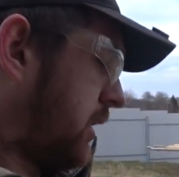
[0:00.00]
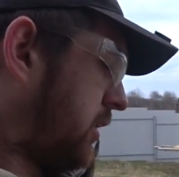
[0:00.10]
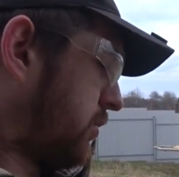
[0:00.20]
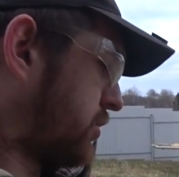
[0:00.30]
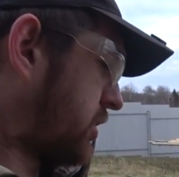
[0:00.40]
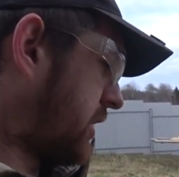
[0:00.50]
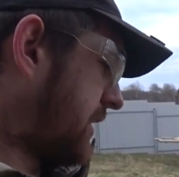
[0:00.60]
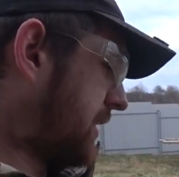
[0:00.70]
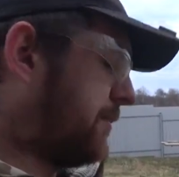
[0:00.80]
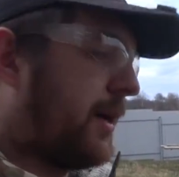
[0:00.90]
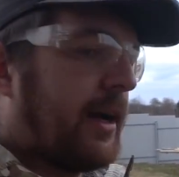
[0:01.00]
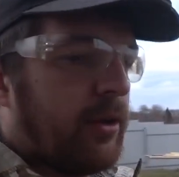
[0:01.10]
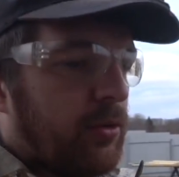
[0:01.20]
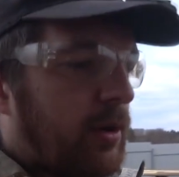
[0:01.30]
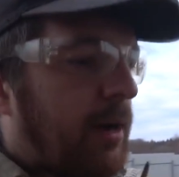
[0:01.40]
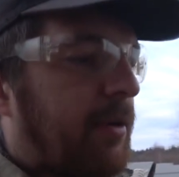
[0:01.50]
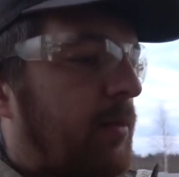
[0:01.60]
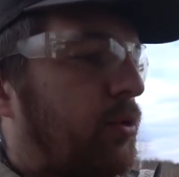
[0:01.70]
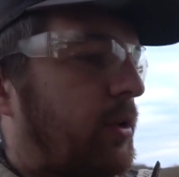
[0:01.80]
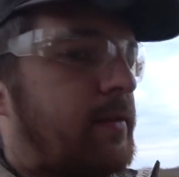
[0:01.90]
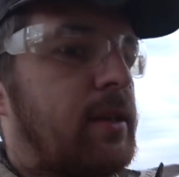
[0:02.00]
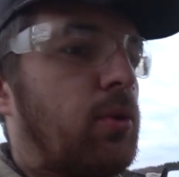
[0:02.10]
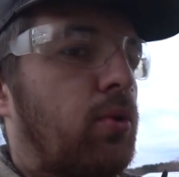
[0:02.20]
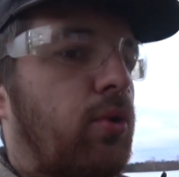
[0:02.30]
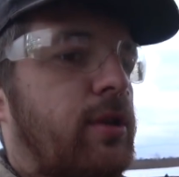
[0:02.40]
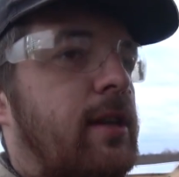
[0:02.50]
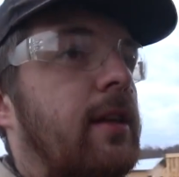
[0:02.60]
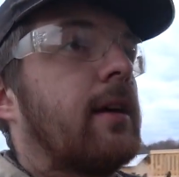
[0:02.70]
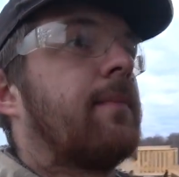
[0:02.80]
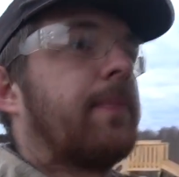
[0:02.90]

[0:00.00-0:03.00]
И уже эмалью обработать все укосины.